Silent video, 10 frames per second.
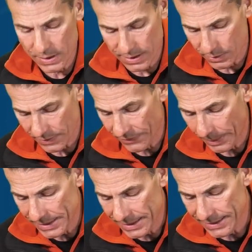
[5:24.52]
Questa cosa è
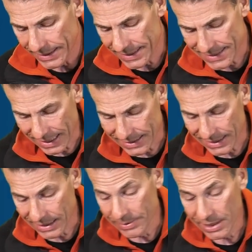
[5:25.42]
veramente interessante,
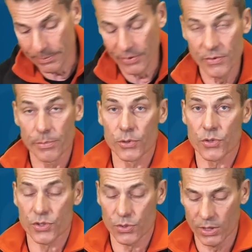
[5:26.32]
anche perché poi vi
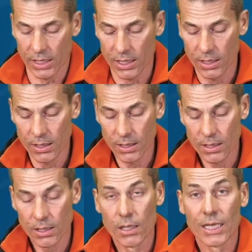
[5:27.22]
posso assicurare
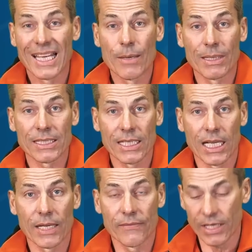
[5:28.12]
che il materiale è